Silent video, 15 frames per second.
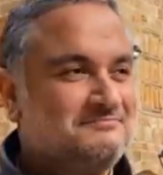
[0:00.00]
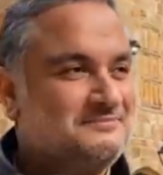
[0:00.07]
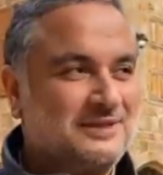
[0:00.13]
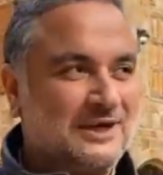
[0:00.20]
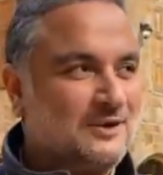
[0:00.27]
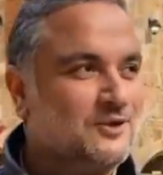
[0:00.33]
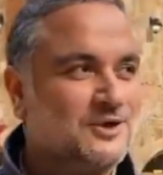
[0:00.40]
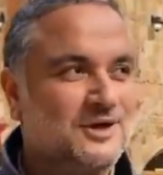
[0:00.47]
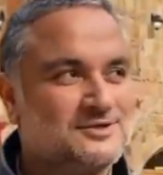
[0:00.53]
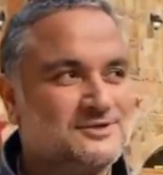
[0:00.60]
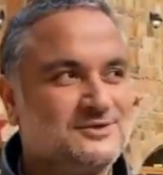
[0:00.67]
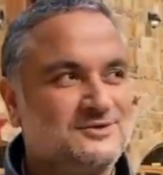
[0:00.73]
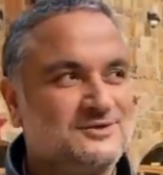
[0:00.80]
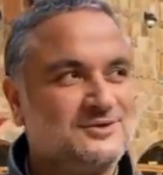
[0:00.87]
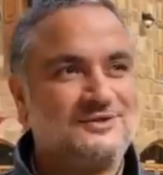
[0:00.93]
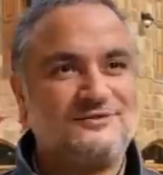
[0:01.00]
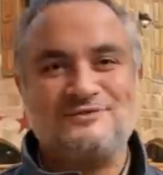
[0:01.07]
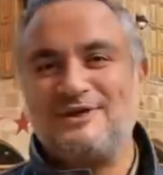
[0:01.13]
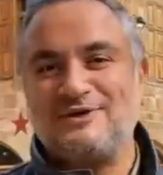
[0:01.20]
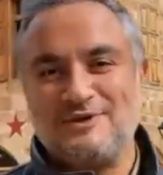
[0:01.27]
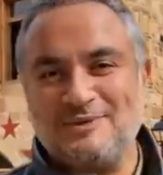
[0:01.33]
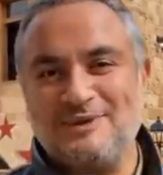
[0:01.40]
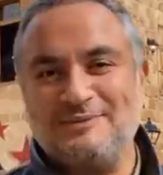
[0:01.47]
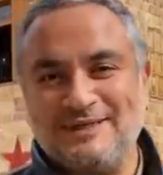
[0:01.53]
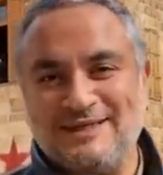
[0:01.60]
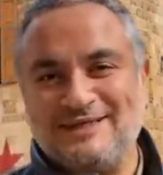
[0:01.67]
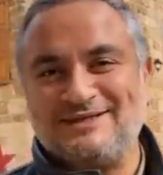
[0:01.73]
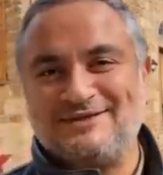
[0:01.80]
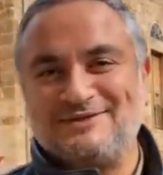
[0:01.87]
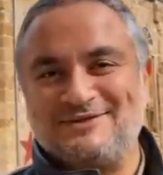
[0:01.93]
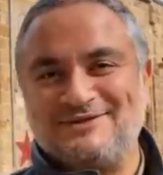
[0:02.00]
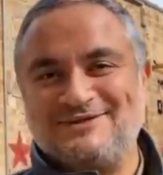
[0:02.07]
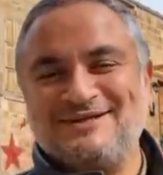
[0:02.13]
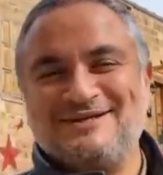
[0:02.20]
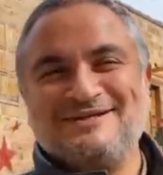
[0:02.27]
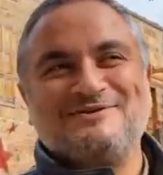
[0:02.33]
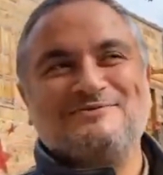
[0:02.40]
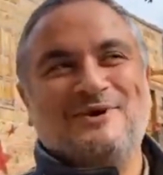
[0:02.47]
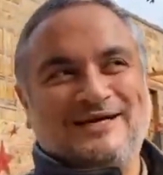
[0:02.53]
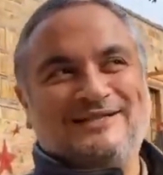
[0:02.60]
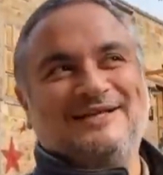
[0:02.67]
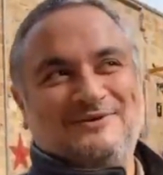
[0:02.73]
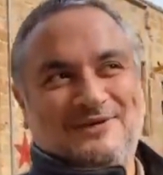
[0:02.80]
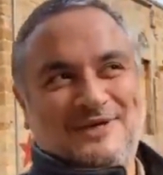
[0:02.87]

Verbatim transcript: تروقوا راسكم تفتخروا بلبنانيتكم واكثر